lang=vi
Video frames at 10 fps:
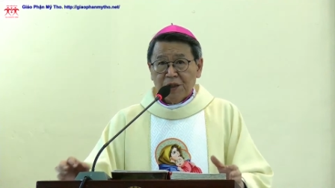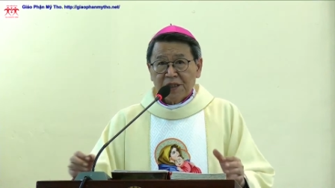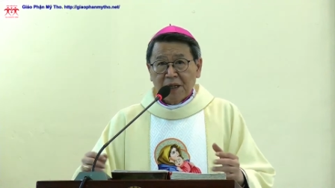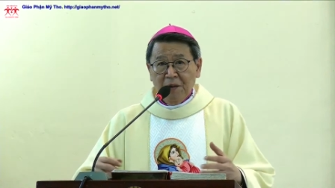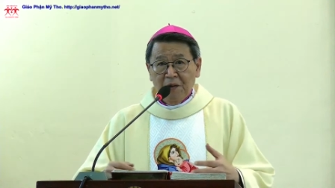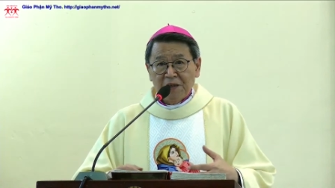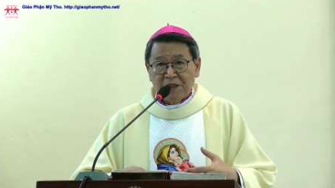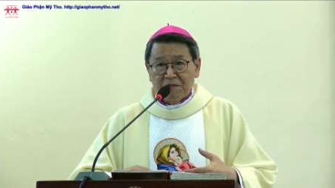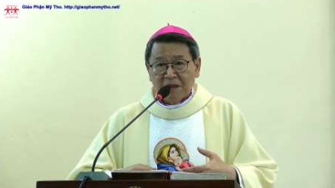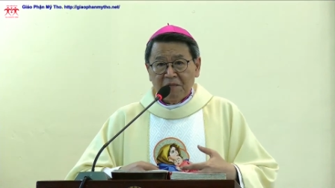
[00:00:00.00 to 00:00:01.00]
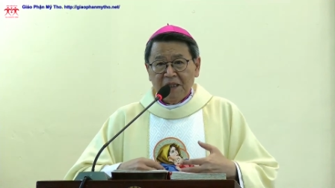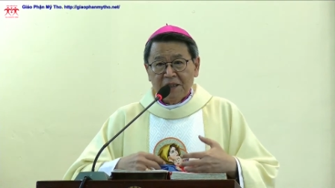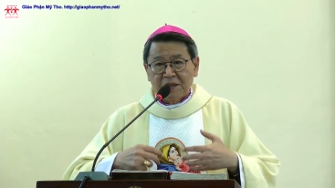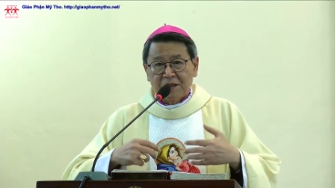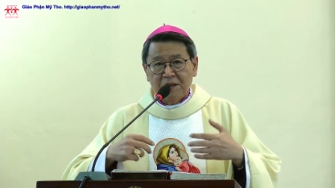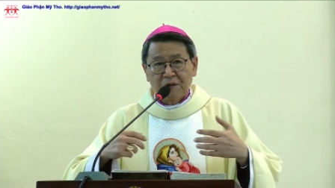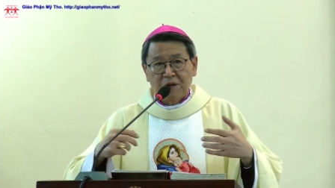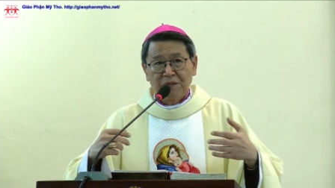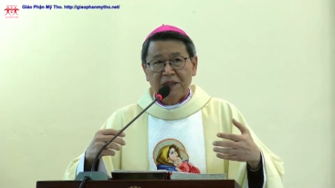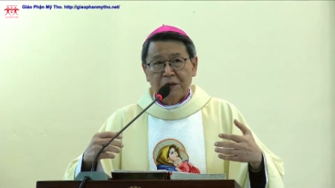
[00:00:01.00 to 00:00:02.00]
cho giáo hội trong dòng lịch sử
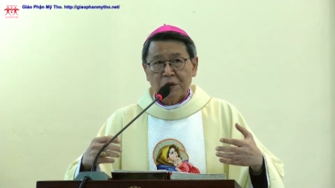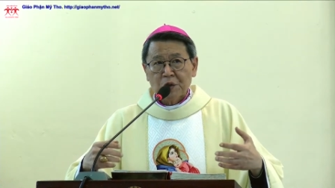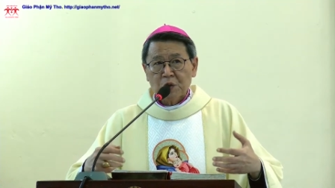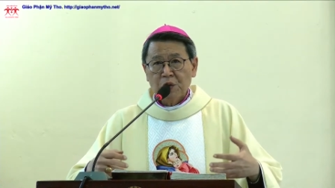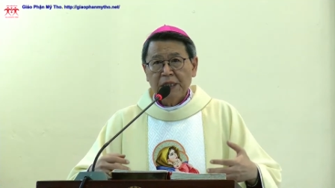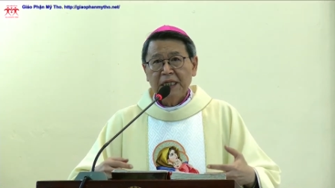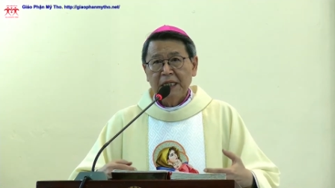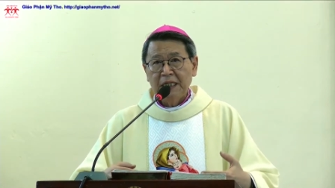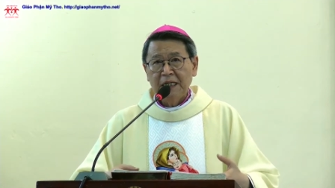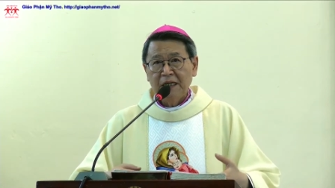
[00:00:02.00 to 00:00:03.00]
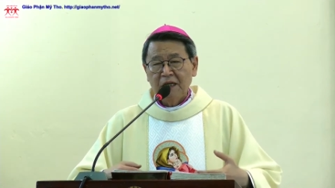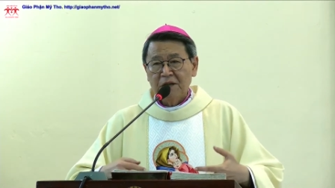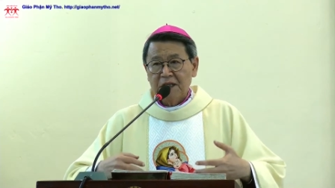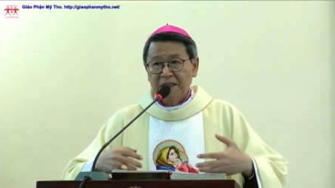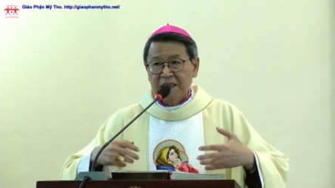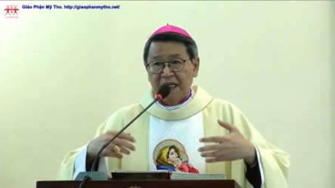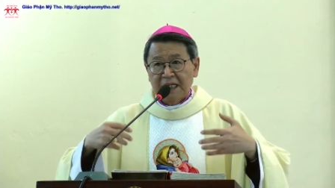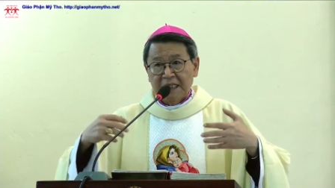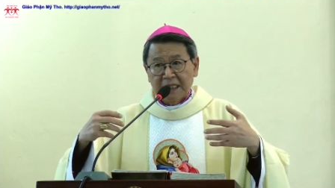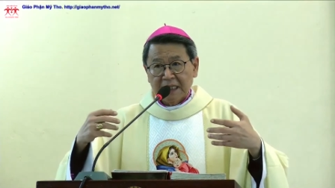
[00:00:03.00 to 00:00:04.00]
của mình suy nghĩ rồi dần
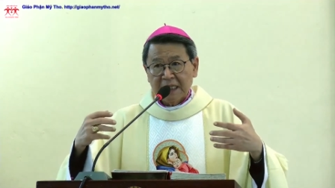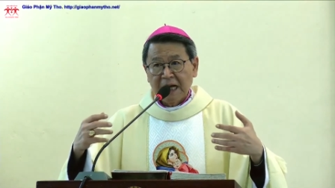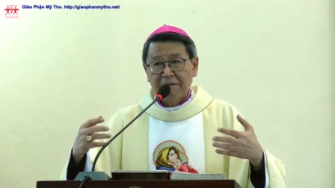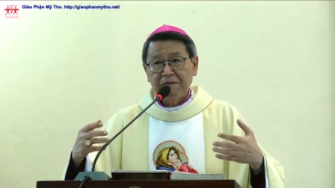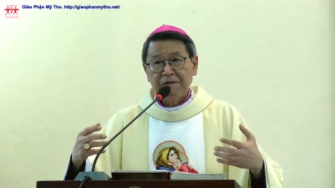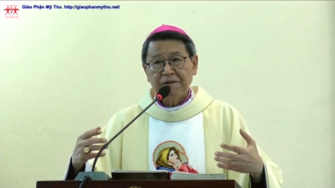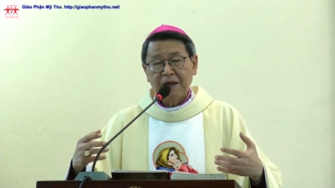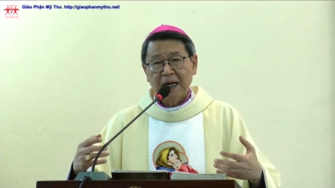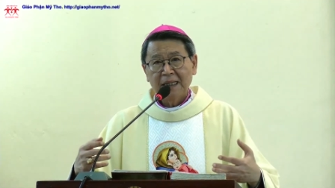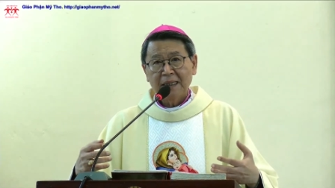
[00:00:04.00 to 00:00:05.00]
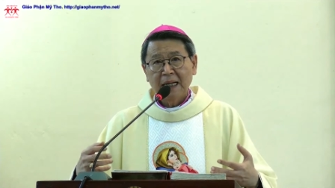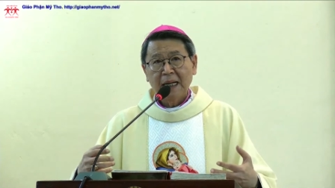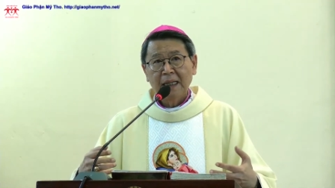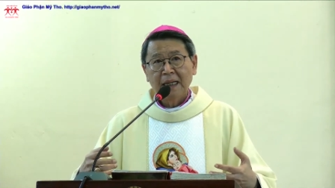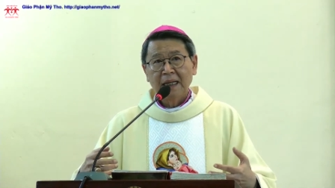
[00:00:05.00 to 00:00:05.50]
dần khám phá ra